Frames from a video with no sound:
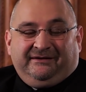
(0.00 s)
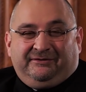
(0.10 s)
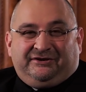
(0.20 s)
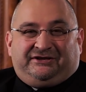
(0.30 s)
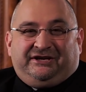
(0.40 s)

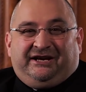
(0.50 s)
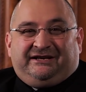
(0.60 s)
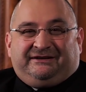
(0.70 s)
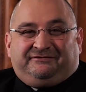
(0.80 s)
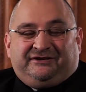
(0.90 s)
Możecie
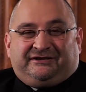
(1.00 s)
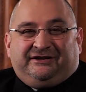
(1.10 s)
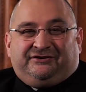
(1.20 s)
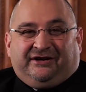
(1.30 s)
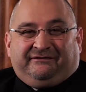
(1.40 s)
jeść ze
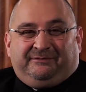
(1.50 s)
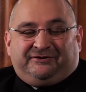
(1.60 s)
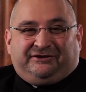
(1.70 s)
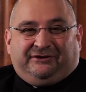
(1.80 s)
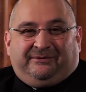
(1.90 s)
wszystkich drzew,
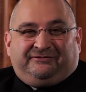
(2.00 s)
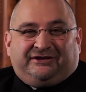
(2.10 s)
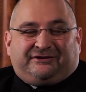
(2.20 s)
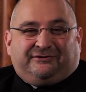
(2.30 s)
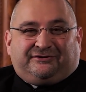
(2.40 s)
możecie robić
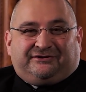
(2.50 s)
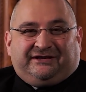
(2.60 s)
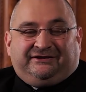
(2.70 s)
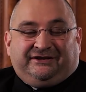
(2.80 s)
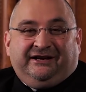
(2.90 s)
wszystko, co
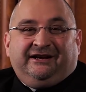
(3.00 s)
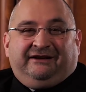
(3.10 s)
chcecie,